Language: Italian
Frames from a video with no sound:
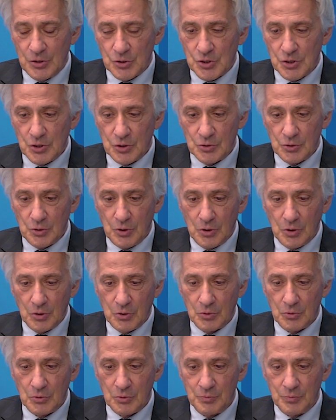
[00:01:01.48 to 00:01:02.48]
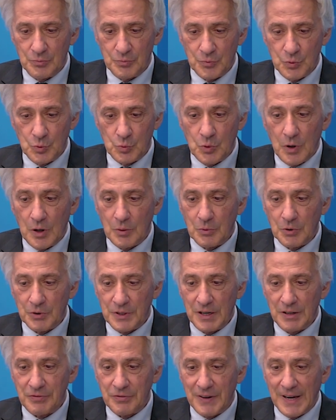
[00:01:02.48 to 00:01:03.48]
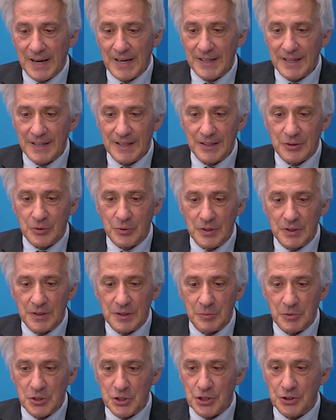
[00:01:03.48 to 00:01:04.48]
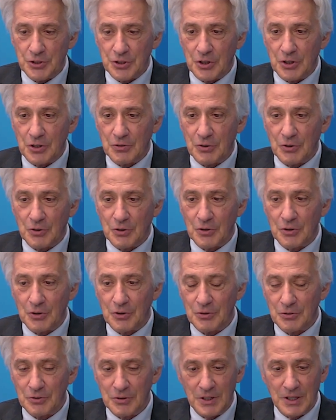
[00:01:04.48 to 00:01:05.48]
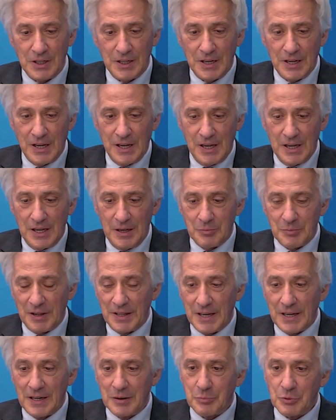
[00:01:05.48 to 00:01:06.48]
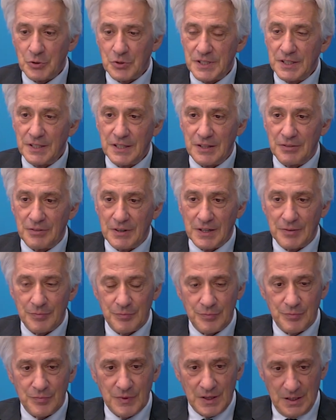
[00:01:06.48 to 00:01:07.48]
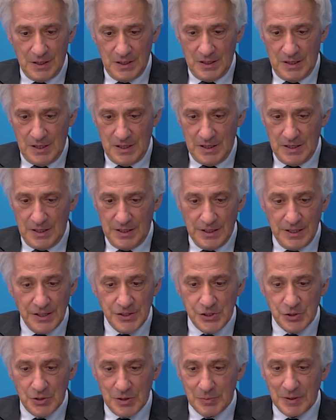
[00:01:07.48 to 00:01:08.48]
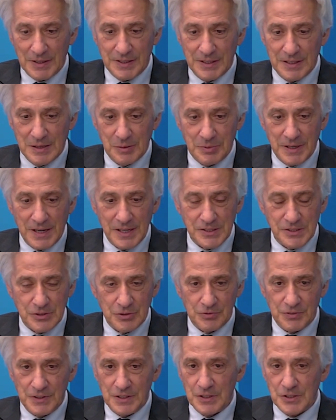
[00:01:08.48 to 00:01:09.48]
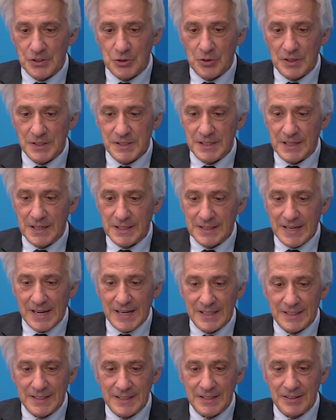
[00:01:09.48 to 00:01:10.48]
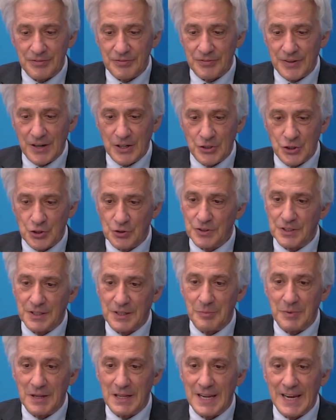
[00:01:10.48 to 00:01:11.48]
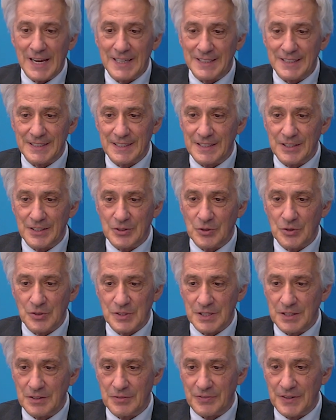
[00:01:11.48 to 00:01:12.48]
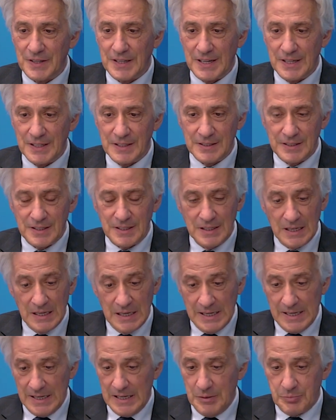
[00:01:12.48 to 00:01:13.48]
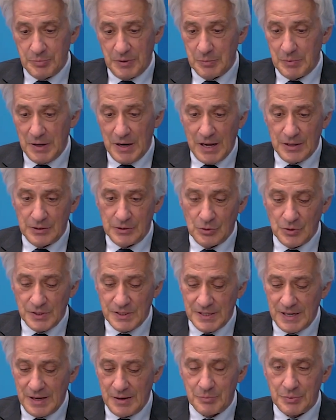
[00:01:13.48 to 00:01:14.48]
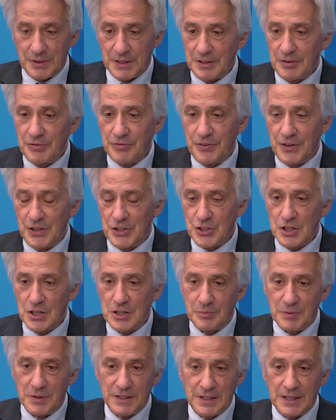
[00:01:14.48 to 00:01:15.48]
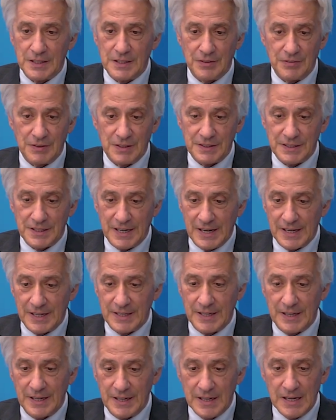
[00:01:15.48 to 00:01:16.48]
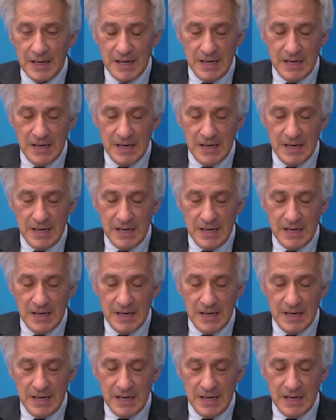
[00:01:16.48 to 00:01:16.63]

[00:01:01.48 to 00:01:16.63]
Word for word: sono un uomo del fare e quindi mi ci trovo in maniera positiva. Inizio la mattina presto, finisco la sera tardi, faccio 3 miliardi di cose differenti. Il primo anno è sempre difficile perché devi entrare